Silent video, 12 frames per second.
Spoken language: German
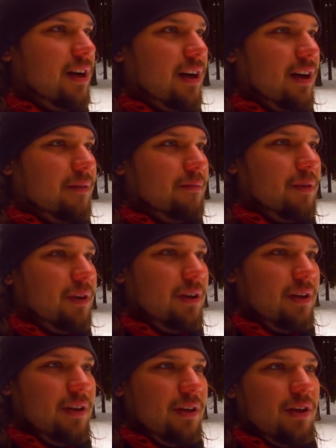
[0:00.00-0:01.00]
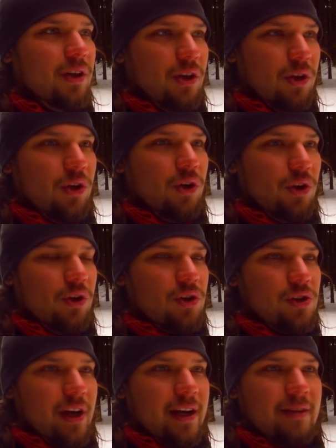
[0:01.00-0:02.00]
Ähm,
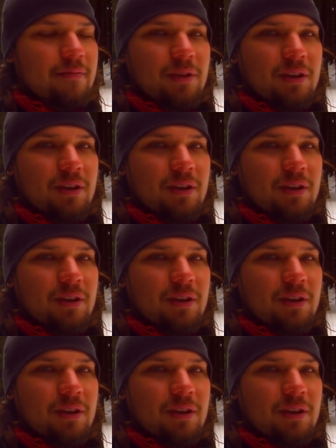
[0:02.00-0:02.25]
das reicht